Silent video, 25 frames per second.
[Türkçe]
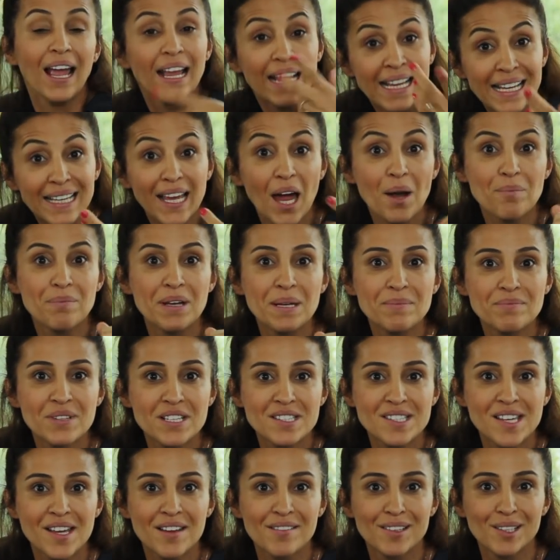İlker benimle
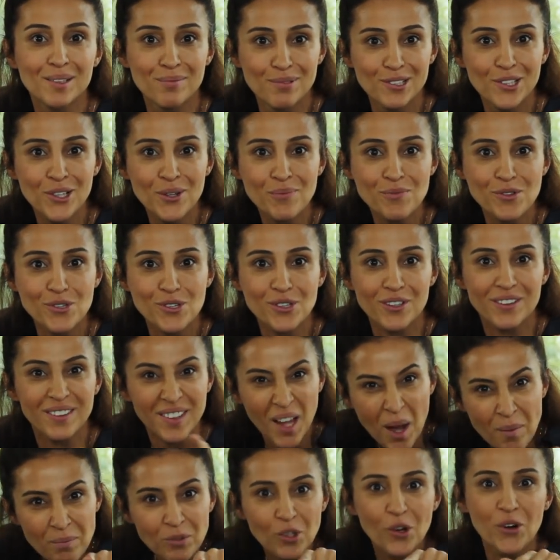sevgili biliyor musun?
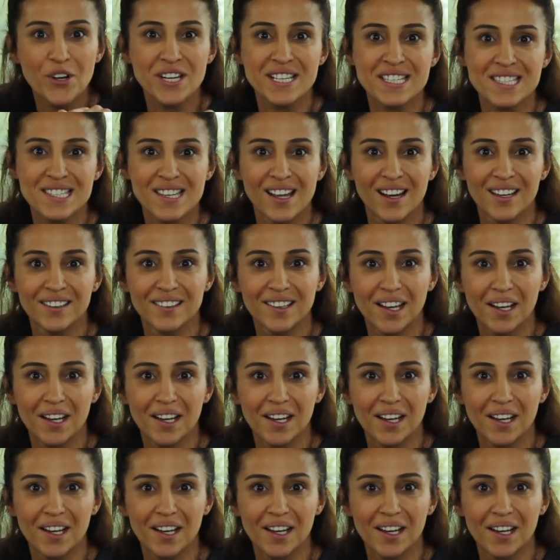Tam da o esnada.